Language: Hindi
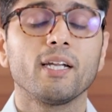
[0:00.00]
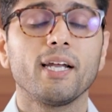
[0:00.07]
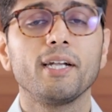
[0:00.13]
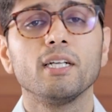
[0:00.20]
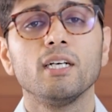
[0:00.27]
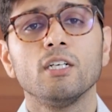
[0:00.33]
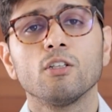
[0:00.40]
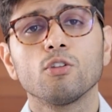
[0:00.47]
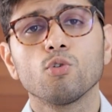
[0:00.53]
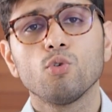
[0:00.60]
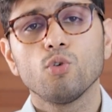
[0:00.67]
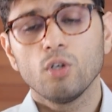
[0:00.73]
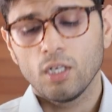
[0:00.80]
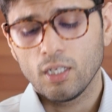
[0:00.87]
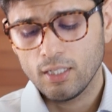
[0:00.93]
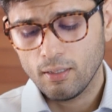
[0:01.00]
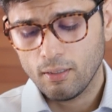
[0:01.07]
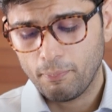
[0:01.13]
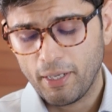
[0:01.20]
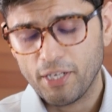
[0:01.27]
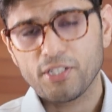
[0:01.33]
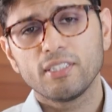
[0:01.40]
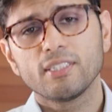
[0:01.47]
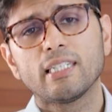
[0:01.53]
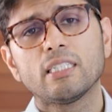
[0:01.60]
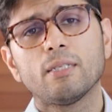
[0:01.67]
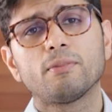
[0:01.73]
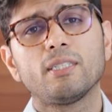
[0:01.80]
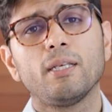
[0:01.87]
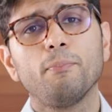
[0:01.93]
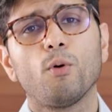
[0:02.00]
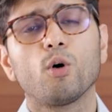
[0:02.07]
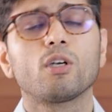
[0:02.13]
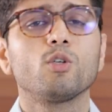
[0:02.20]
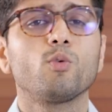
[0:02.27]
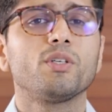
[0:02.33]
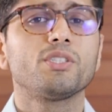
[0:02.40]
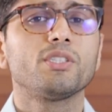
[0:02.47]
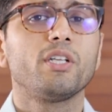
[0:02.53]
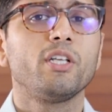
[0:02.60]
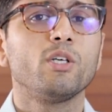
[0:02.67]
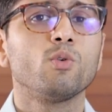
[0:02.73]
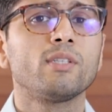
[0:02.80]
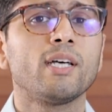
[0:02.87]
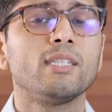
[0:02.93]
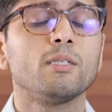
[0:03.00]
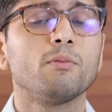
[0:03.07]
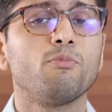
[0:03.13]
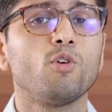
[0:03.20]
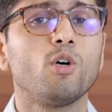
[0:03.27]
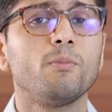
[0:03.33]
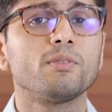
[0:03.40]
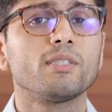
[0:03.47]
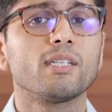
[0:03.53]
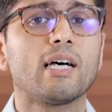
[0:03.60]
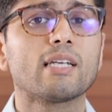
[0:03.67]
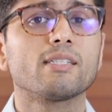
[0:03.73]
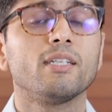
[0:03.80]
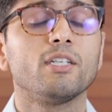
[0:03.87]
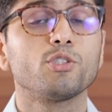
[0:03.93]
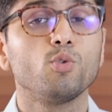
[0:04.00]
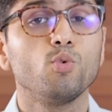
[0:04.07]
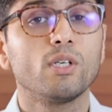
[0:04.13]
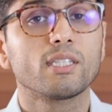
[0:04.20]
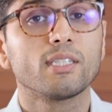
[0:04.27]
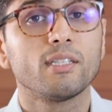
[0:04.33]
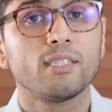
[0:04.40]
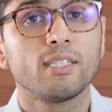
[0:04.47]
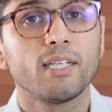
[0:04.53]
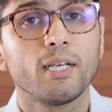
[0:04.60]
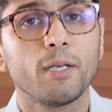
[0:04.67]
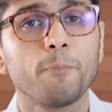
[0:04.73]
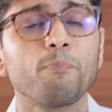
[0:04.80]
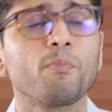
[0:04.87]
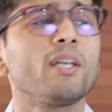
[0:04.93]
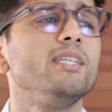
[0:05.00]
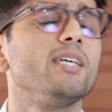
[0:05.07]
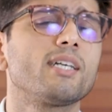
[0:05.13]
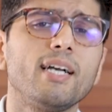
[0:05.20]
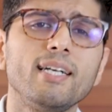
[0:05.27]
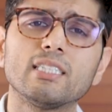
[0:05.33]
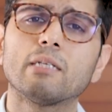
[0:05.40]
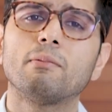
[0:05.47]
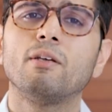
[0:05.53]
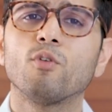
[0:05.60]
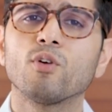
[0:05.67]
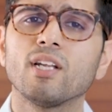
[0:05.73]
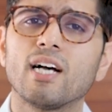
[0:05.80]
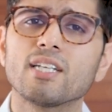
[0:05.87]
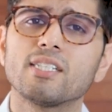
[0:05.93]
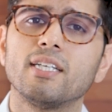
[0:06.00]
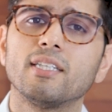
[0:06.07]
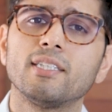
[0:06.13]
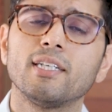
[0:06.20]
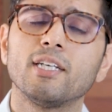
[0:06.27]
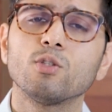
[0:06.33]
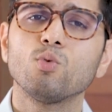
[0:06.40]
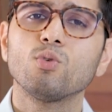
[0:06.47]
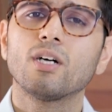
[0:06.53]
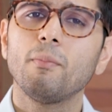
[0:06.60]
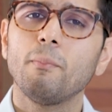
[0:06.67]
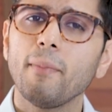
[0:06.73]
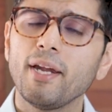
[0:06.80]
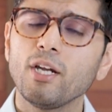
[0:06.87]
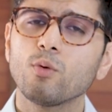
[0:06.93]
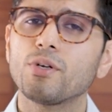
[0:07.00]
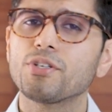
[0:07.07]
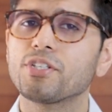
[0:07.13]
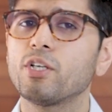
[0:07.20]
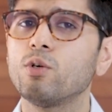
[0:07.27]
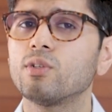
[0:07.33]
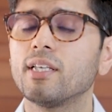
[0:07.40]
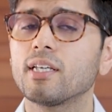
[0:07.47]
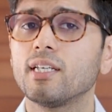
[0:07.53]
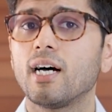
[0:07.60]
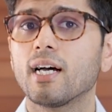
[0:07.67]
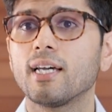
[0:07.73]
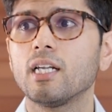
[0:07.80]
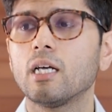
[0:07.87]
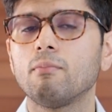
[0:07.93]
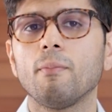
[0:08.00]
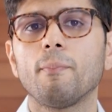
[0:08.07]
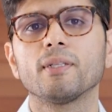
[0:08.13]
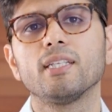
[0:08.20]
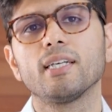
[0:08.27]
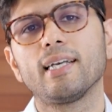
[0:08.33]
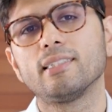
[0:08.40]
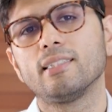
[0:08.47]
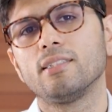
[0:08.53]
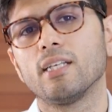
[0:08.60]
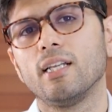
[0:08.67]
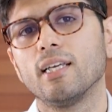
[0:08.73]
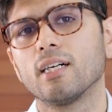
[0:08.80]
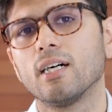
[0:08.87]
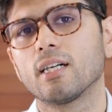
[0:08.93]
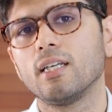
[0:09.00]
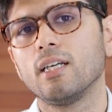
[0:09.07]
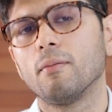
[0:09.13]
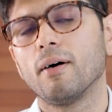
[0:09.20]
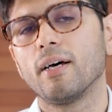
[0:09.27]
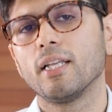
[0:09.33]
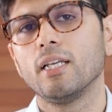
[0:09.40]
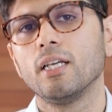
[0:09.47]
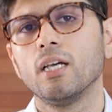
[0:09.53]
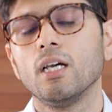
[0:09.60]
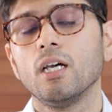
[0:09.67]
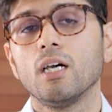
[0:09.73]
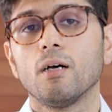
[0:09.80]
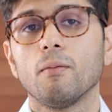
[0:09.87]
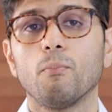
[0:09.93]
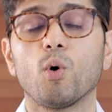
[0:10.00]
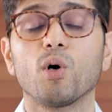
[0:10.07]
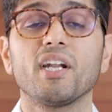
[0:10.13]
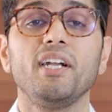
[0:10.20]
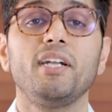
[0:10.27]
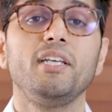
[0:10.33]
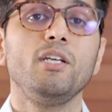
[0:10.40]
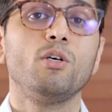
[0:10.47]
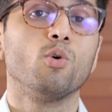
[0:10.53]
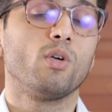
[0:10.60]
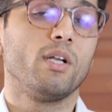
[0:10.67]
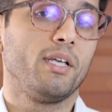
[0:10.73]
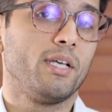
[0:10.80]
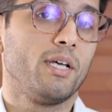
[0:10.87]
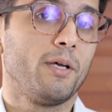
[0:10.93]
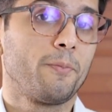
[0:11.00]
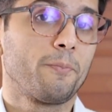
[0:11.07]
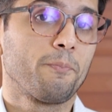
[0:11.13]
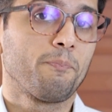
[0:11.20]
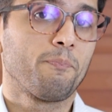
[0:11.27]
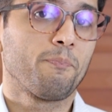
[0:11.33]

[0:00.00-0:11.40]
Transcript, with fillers: राइट तो पेशेंट्स का सबसे इंपॉर्टेंट क्वेश्चन ये होता है जब वो हमसे इलाज लेना शुरू कर देते हैं या कहीं से भी वो इलाज लेते हैं तो उनका मेन क्वेश्चन ये होता है कि आखिर हमें पता कैसे चलेगा कि हमारी बॉडी ठीक हो रही है